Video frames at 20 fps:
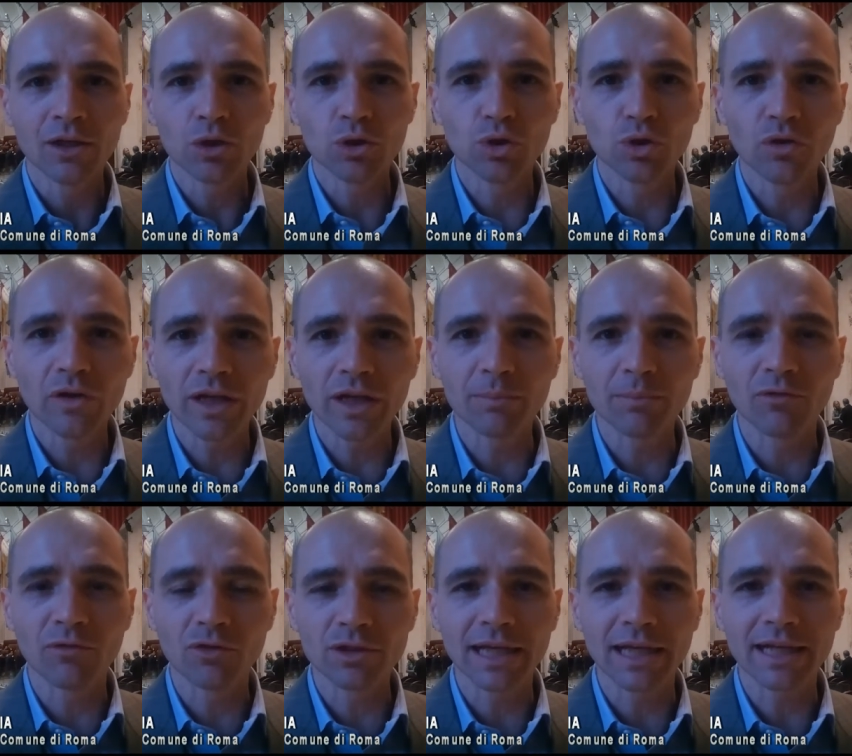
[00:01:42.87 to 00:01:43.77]
dovremmo
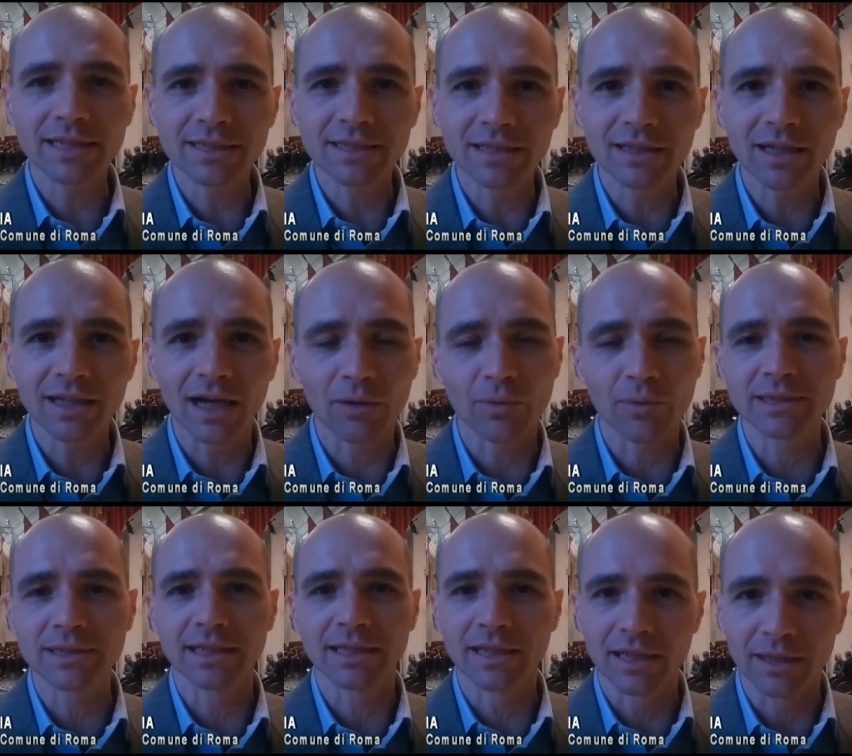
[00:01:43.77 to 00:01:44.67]
votare sì a
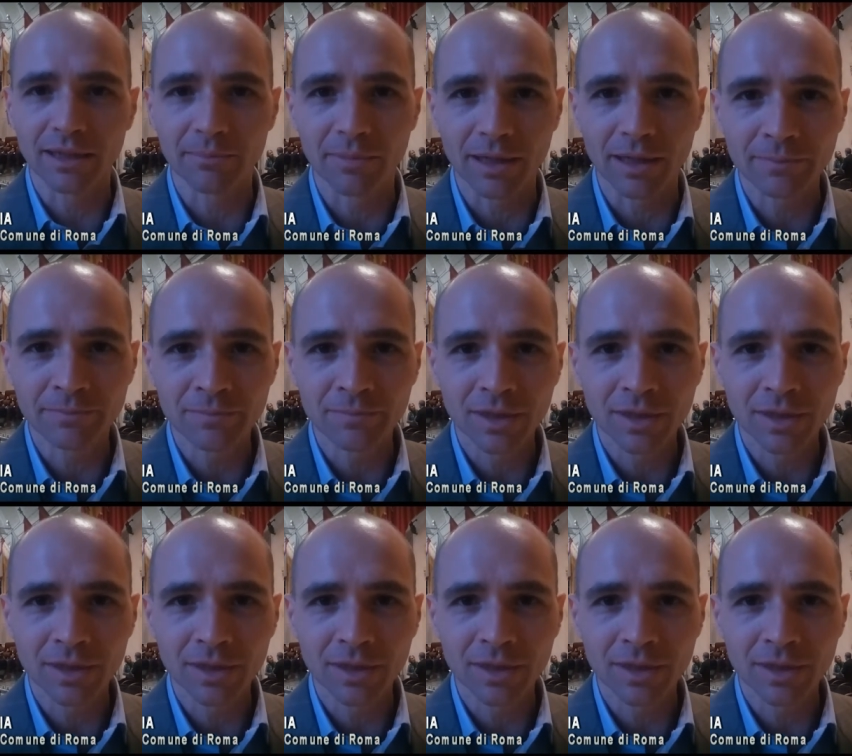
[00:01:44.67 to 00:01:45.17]
questa delibera.